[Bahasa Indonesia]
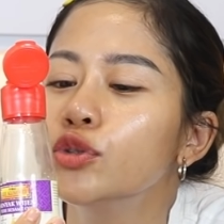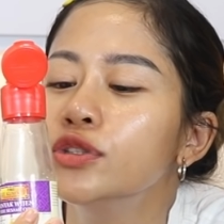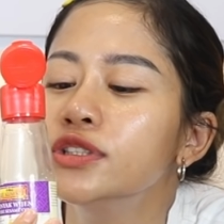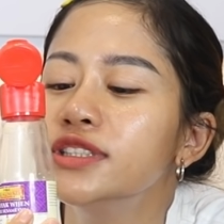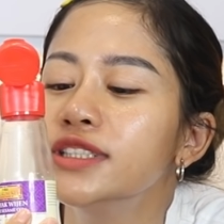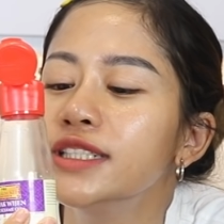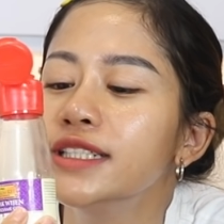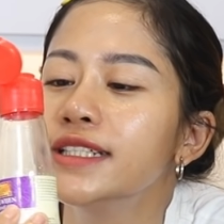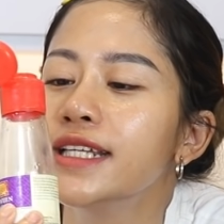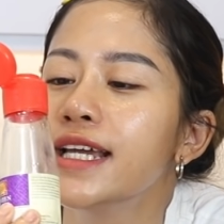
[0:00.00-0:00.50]

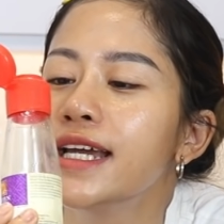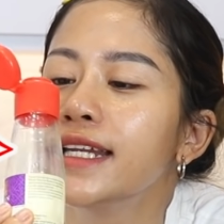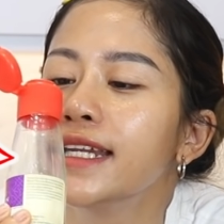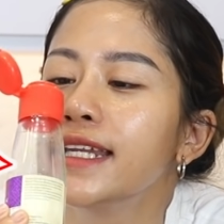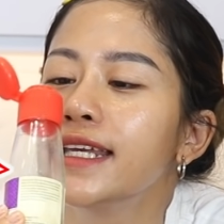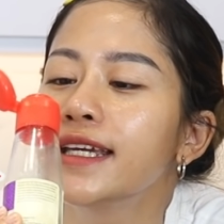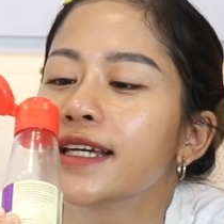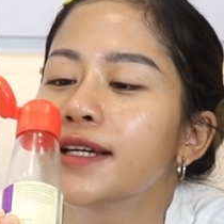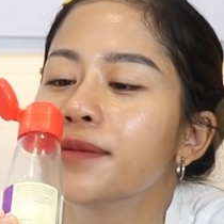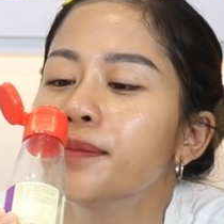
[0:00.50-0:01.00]
kuncinya
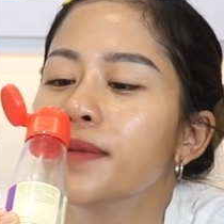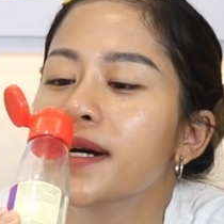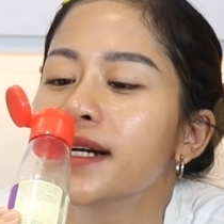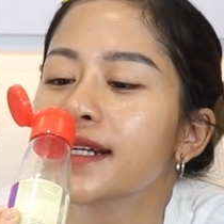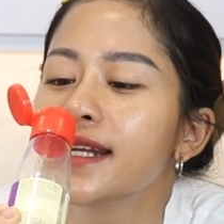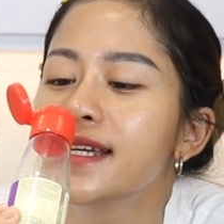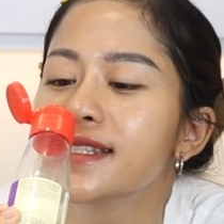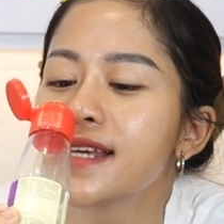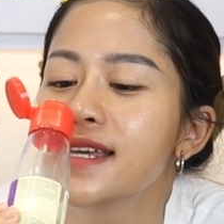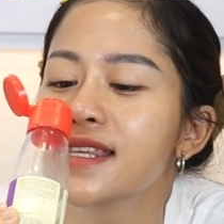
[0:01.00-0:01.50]
nih
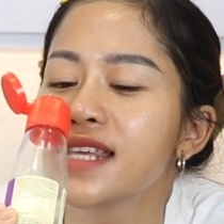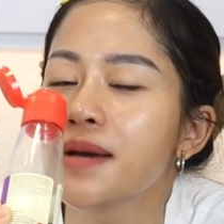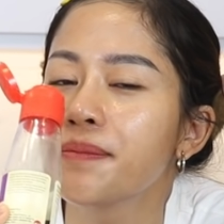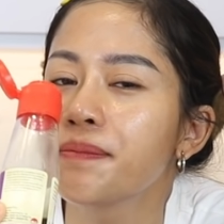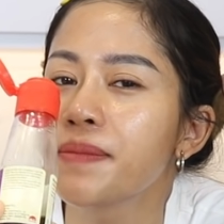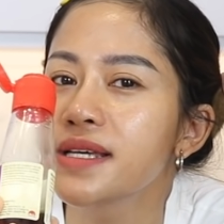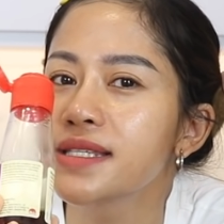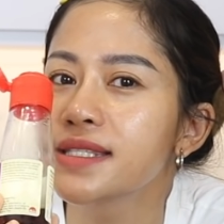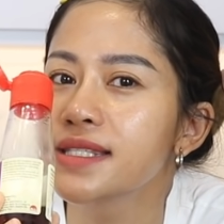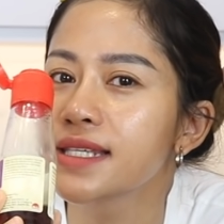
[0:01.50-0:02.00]
kembang desanya
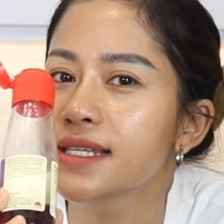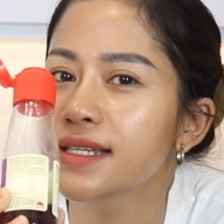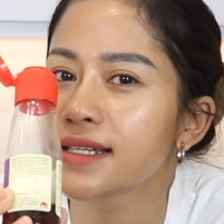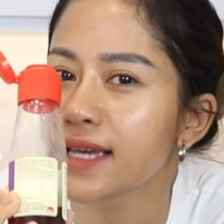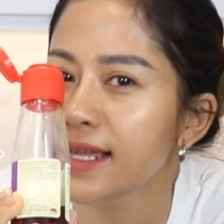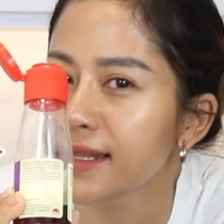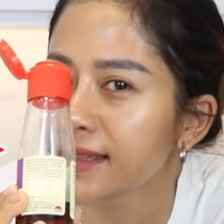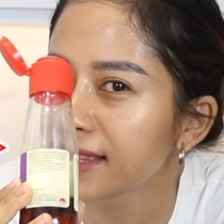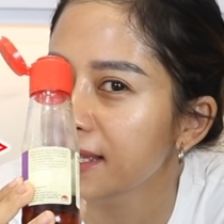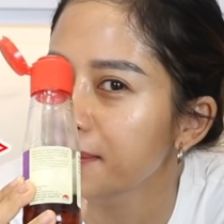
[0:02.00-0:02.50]

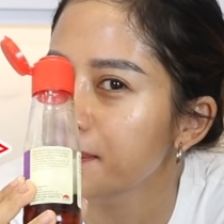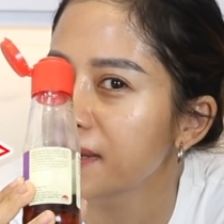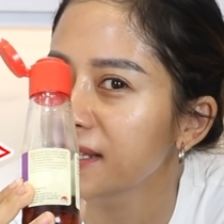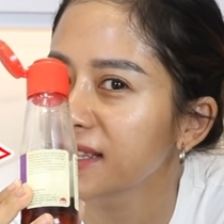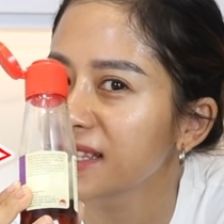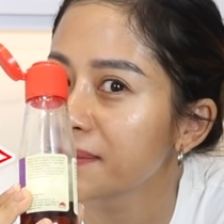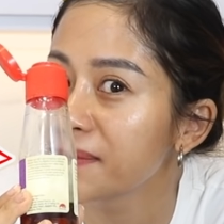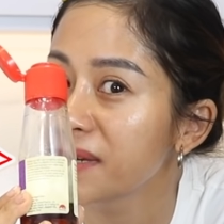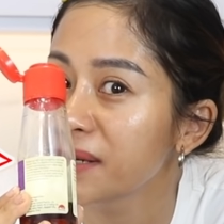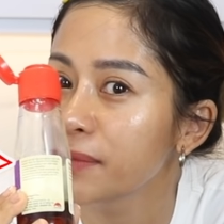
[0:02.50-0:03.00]
pastikan
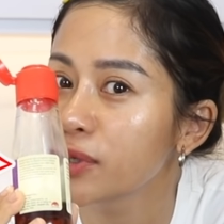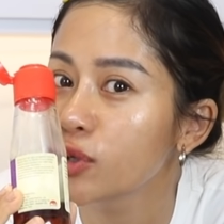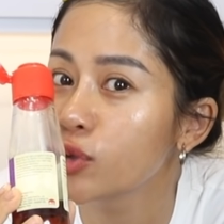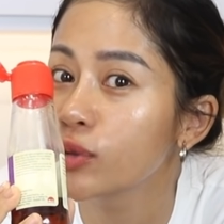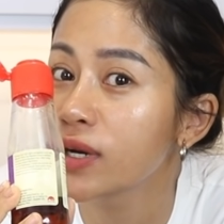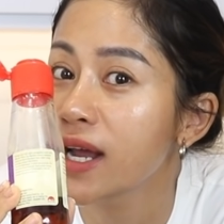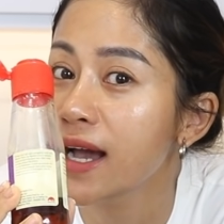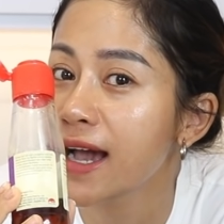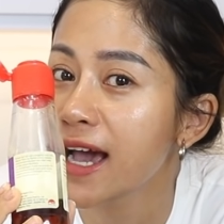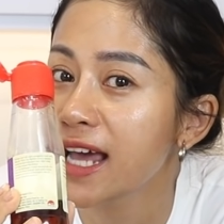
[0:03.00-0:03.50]
teman-teman
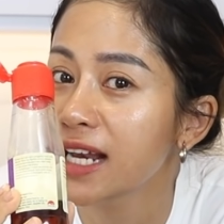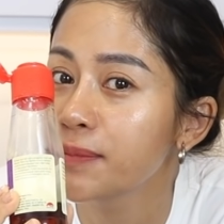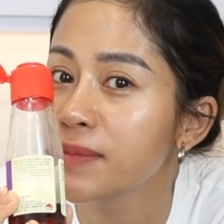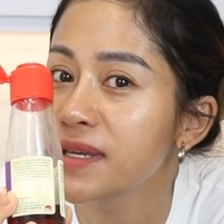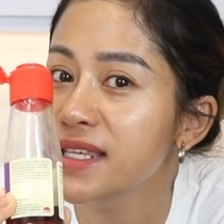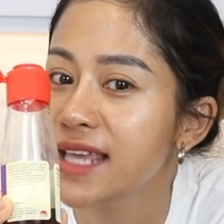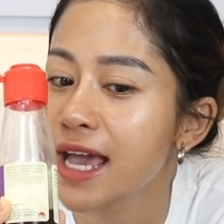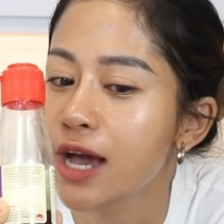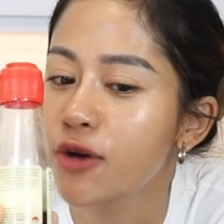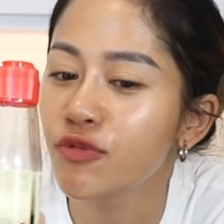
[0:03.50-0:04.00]
menggunakan
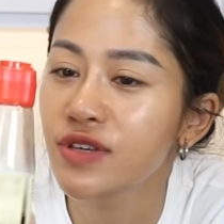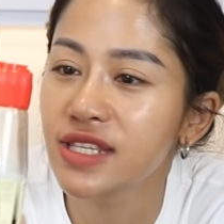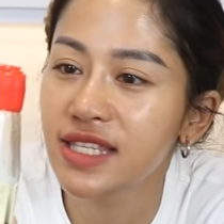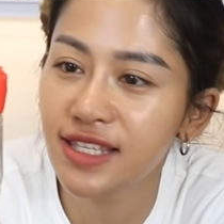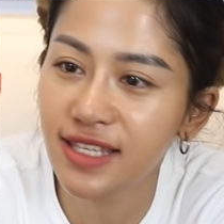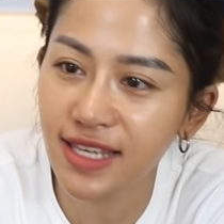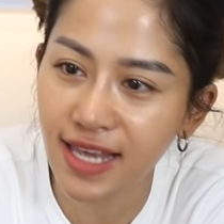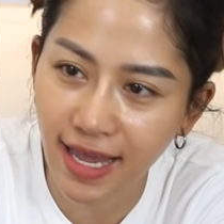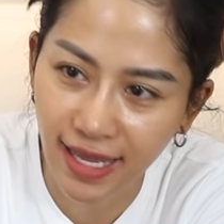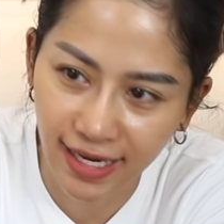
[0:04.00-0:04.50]
minyak
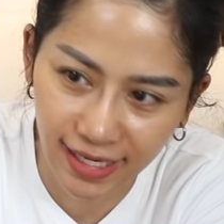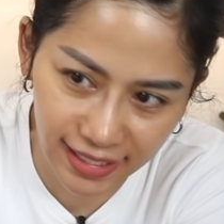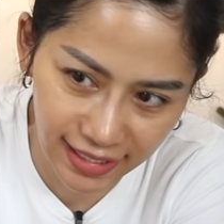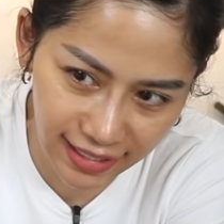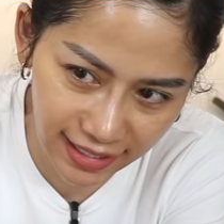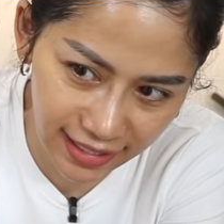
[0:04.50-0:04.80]
wijen